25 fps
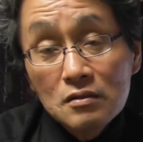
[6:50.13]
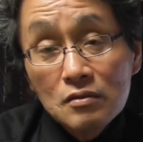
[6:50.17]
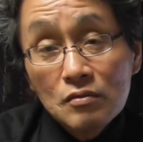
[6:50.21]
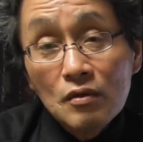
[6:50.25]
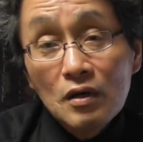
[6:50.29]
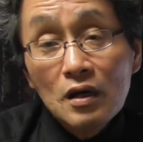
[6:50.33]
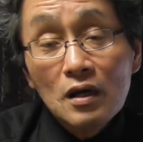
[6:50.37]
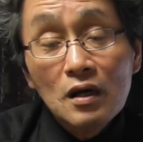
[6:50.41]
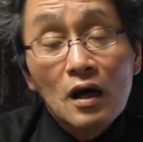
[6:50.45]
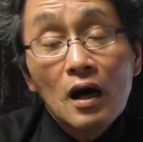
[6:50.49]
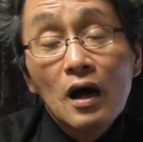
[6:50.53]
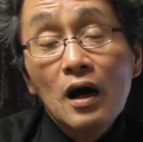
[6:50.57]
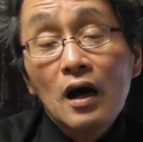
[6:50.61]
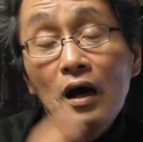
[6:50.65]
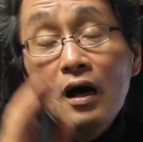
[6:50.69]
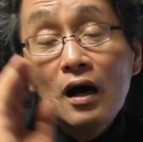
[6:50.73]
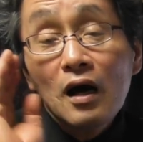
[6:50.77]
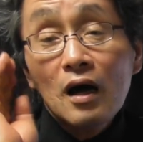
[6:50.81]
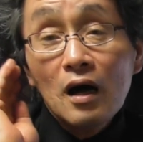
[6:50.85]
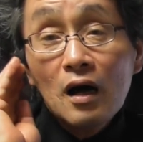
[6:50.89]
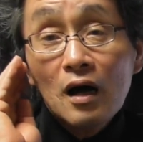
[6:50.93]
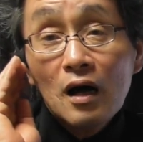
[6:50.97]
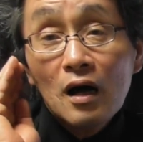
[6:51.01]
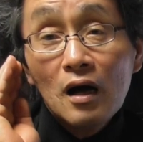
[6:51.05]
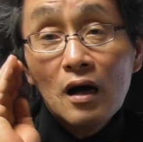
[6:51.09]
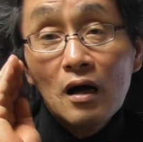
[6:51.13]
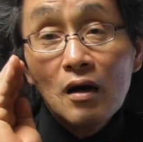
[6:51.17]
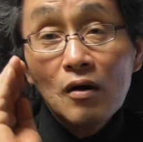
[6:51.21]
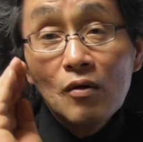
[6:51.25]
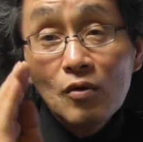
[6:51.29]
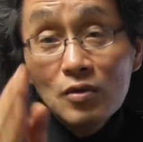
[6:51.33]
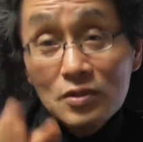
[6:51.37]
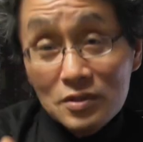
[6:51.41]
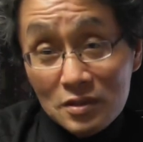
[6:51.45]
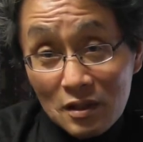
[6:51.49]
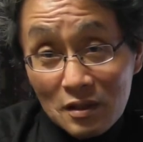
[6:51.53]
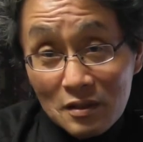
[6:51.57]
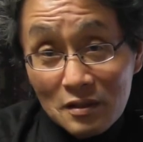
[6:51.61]
それが、
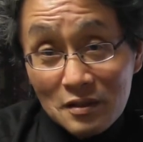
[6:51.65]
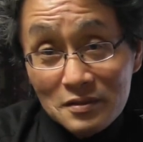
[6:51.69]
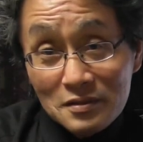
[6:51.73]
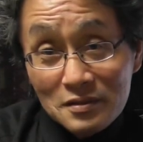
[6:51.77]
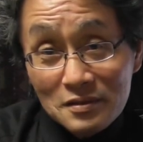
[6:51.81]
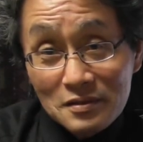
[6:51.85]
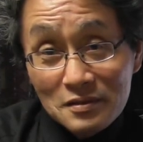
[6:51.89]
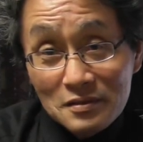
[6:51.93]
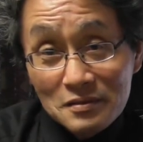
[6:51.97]
こちらです。